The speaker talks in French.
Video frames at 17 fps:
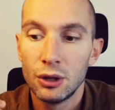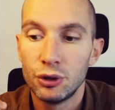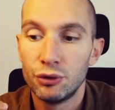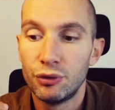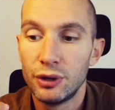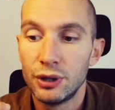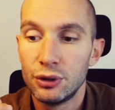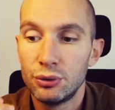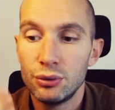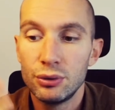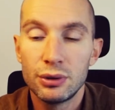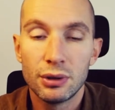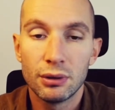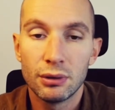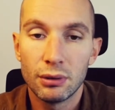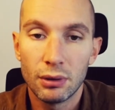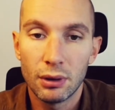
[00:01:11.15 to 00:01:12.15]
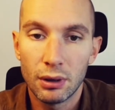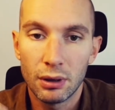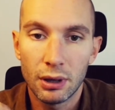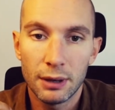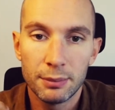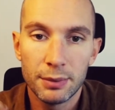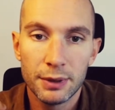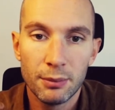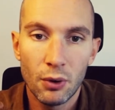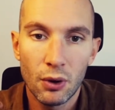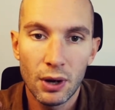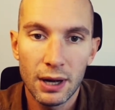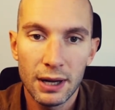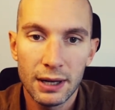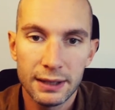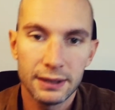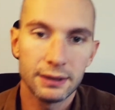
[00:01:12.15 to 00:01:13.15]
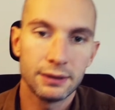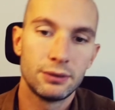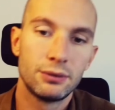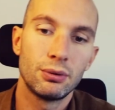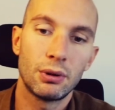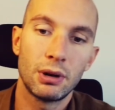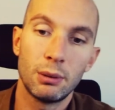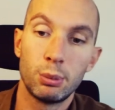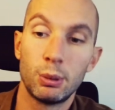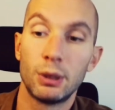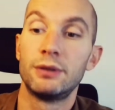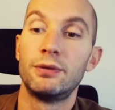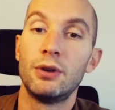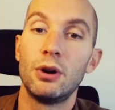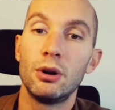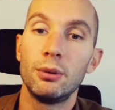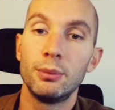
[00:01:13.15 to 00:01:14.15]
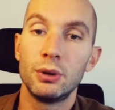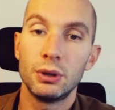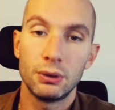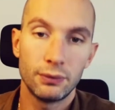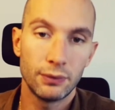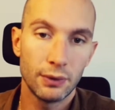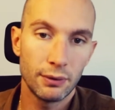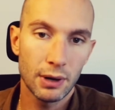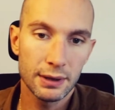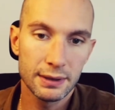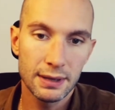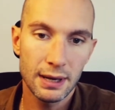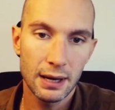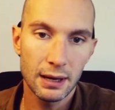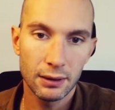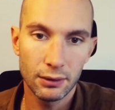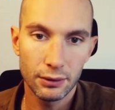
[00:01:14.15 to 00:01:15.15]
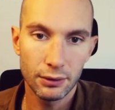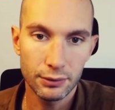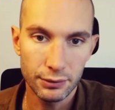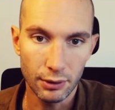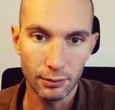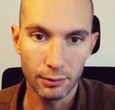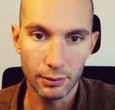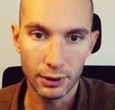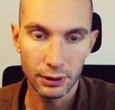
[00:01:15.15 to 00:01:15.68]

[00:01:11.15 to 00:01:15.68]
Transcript: Je vais juste rapidement aller sur la plateforme, on va voir ça ensemble.